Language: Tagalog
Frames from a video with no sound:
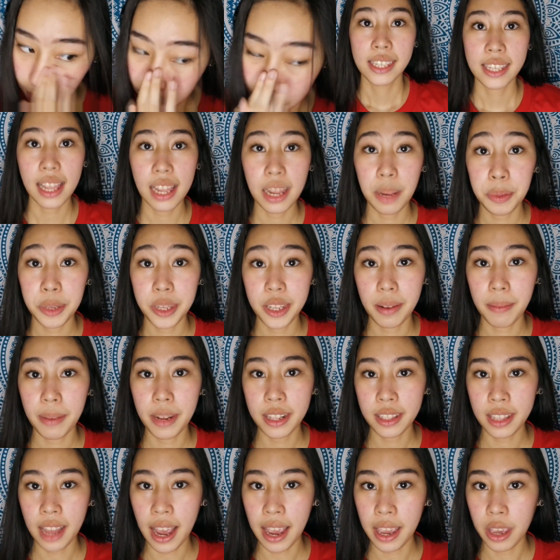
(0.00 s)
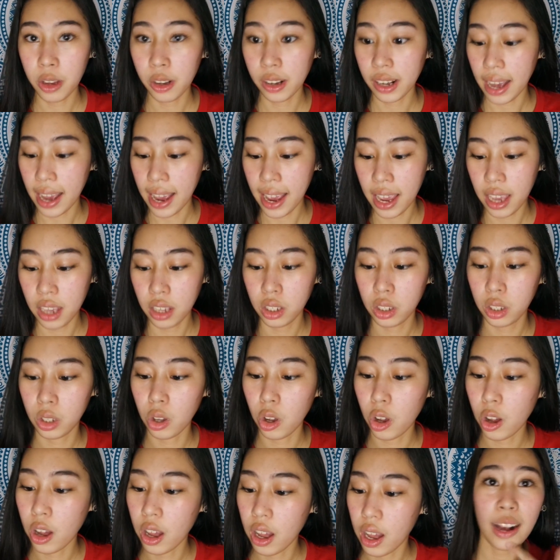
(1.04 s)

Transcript: Sa lips naman tayo, guys. So,